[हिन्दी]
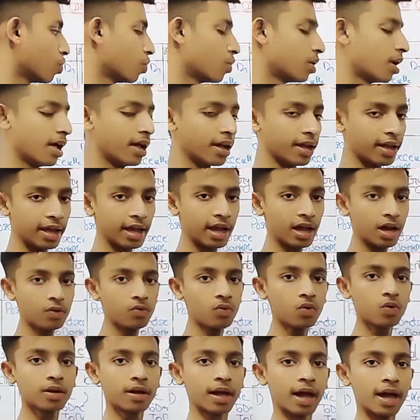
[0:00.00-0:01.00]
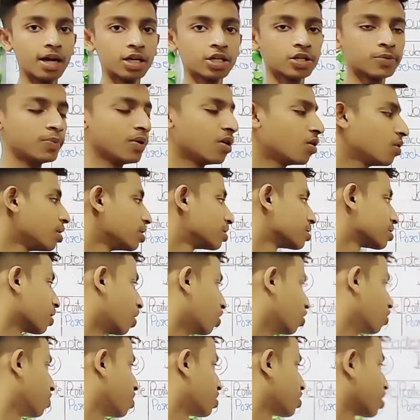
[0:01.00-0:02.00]
जो रह गया वो कैश में और
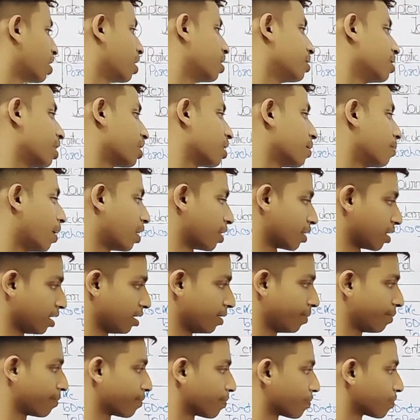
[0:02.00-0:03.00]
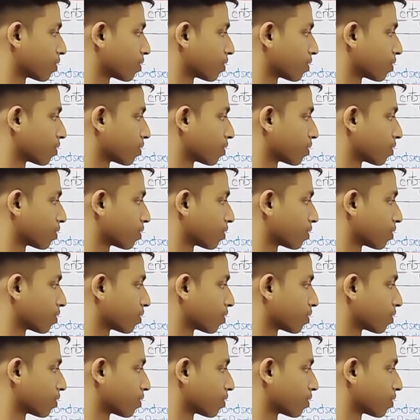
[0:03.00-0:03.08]
डिस्काउंट में चला जाएगा बाकी